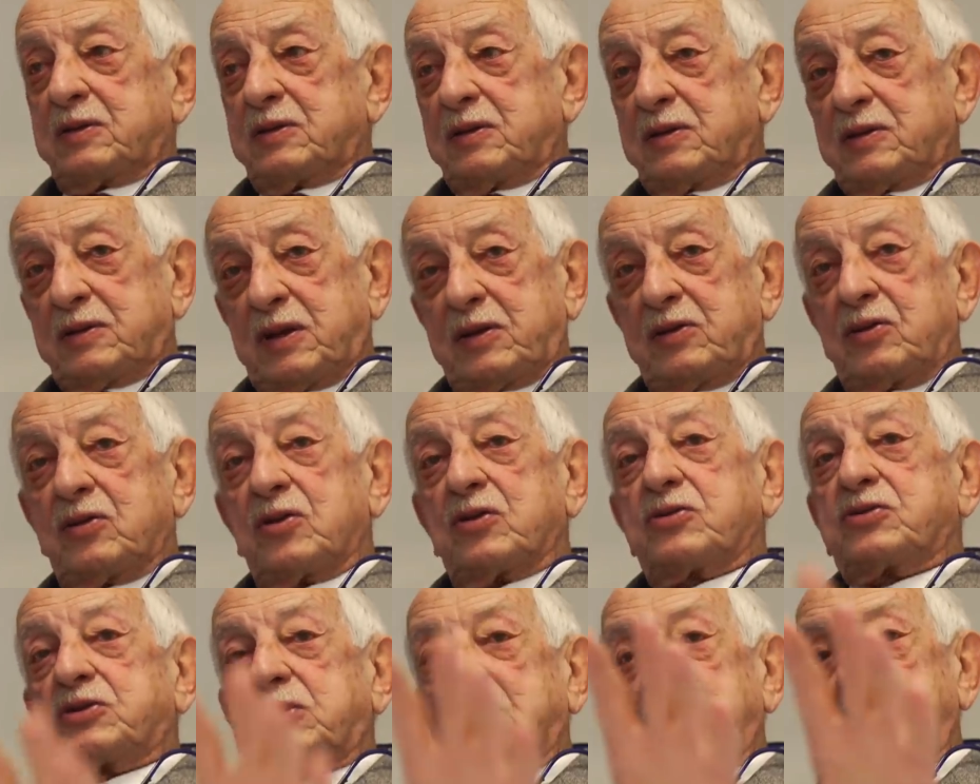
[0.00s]
dai
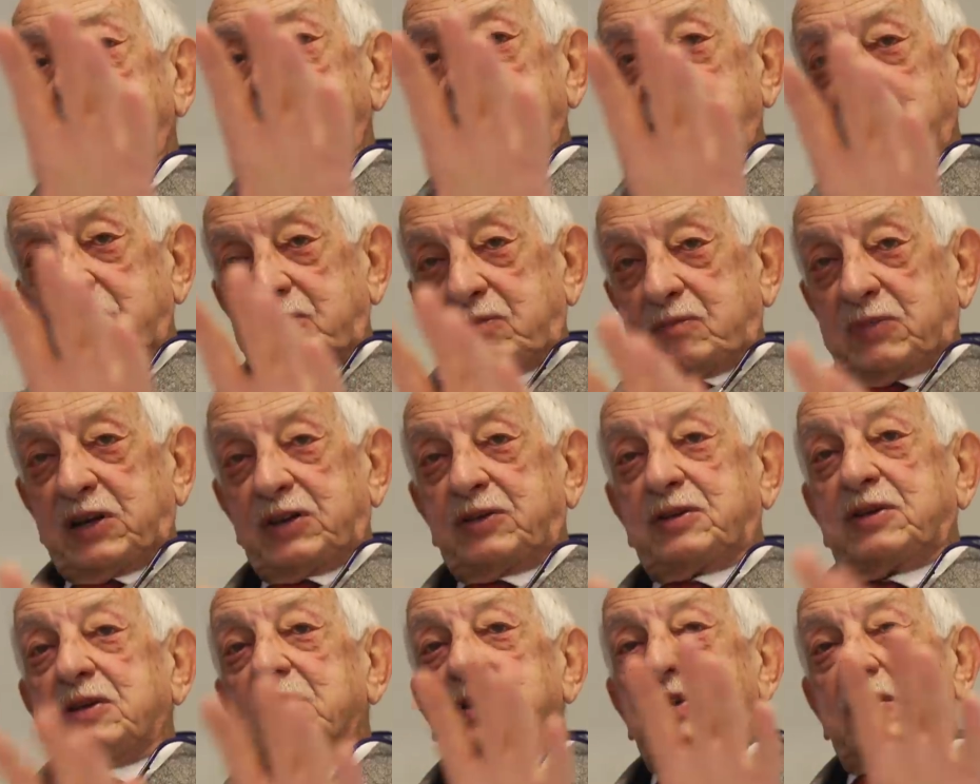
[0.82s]
nostri
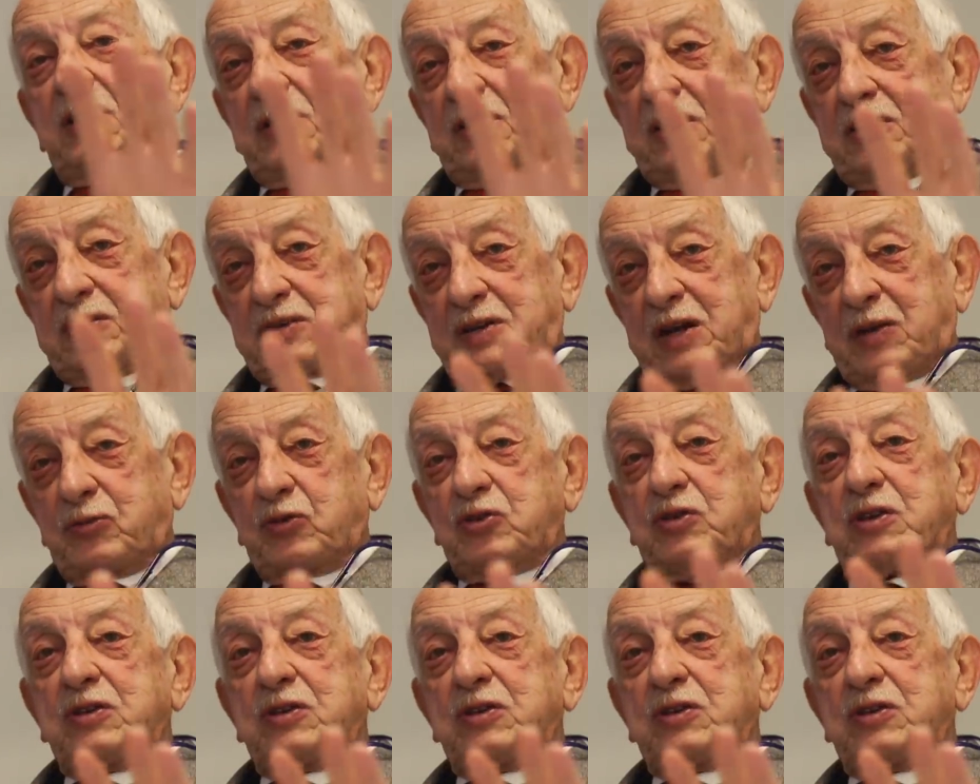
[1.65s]
batteri diciamo,